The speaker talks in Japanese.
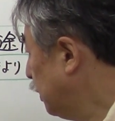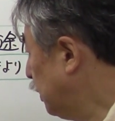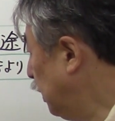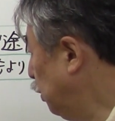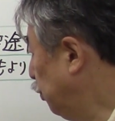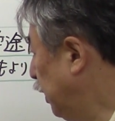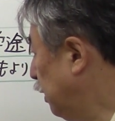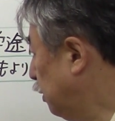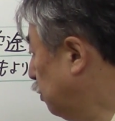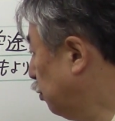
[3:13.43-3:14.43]

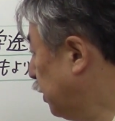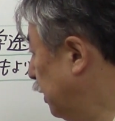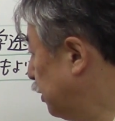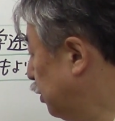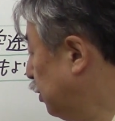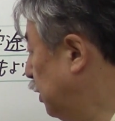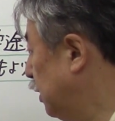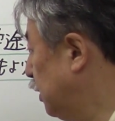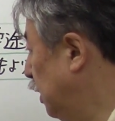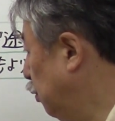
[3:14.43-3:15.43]
01個削っ
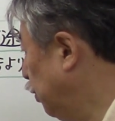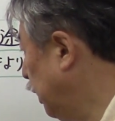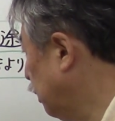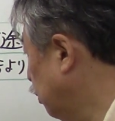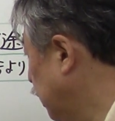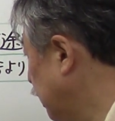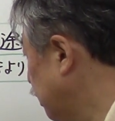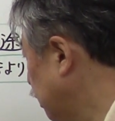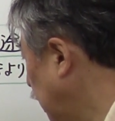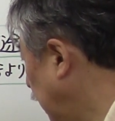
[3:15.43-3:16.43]
て01個
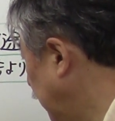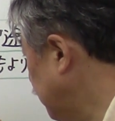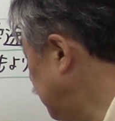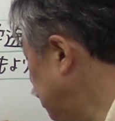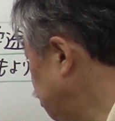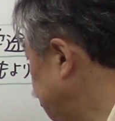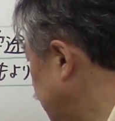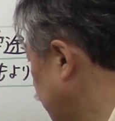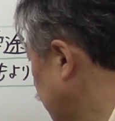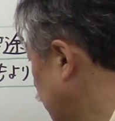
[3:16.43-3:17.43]
削って80分